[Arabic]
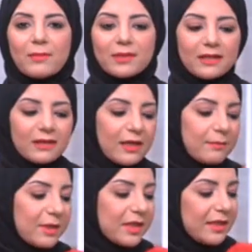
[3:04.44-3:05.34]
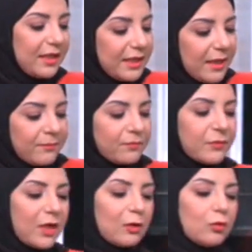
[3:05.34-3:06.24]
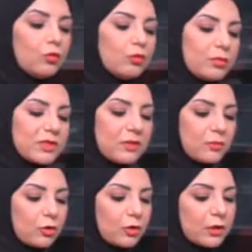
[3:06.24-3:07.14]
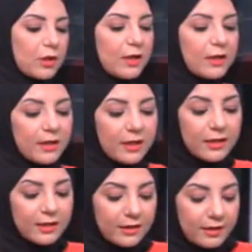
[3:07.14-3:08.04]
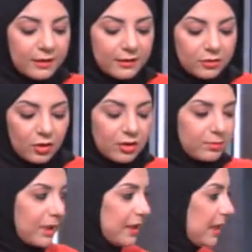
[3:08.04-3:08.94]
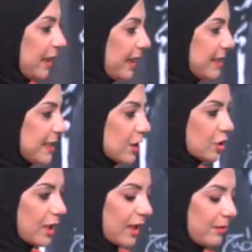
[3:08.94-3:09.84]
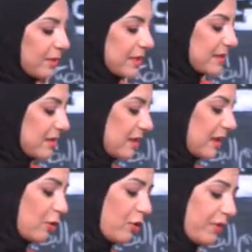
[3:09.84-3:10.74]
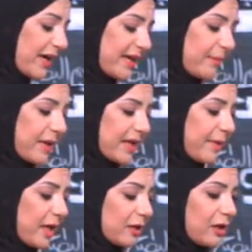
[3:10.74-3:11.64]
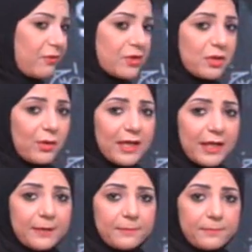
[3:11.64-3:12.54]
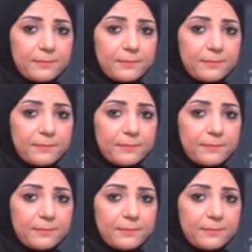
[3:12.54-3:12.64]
ابدا من ان احنا ناكله وباستمرار آه طيب انا عايزه اشتغل بس انا واقفه على الكبه يا جماعه اطلع فاصل ولا ايه